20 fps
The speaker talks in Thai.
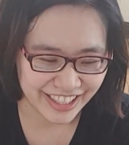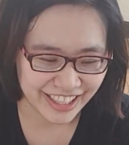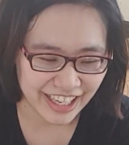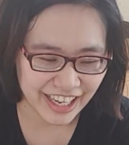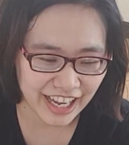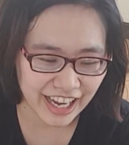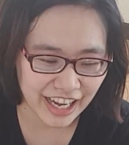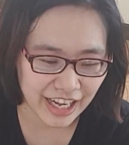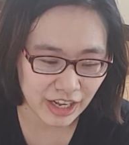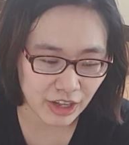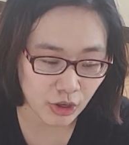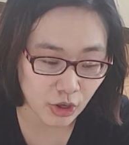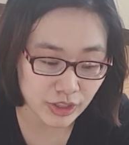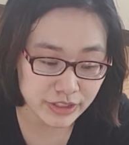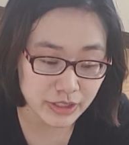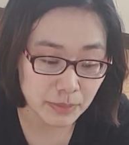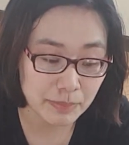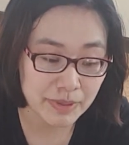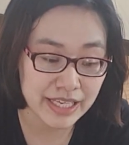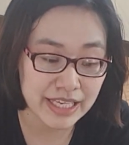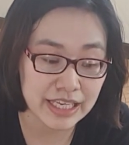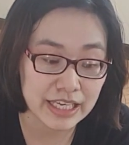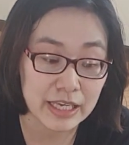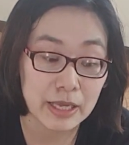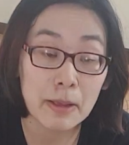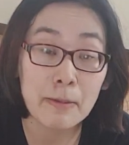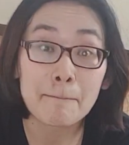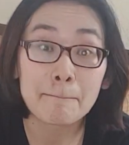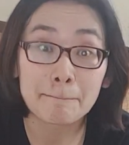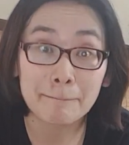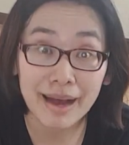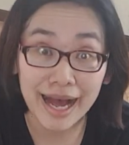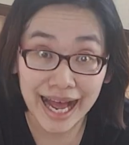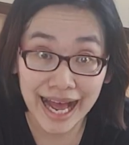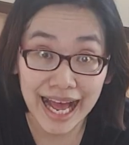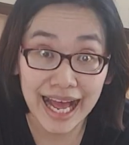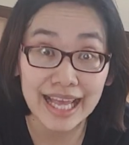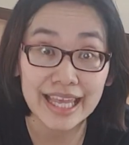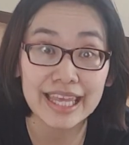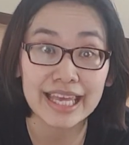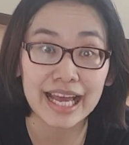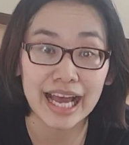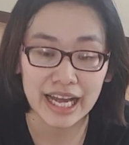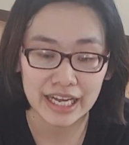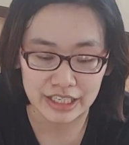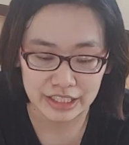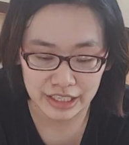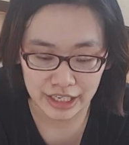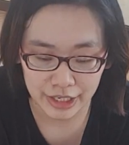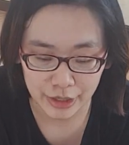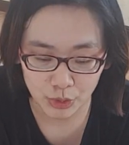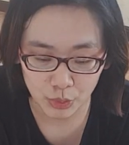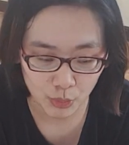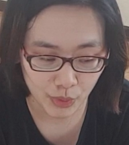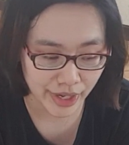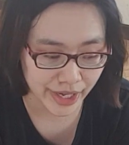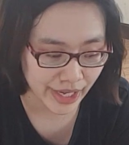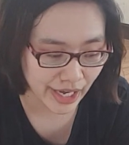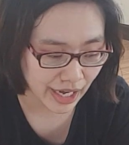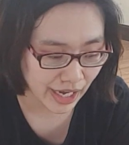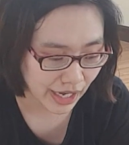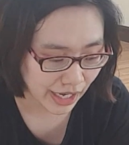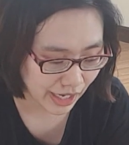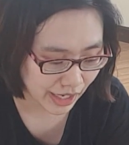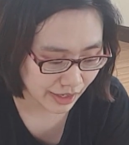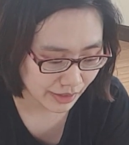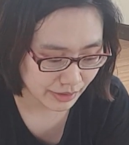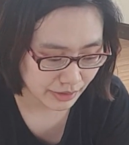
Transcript: นะคะแล้วก็จะมีผ้าอีกอันหนึ่งให้ด้วยนะคะ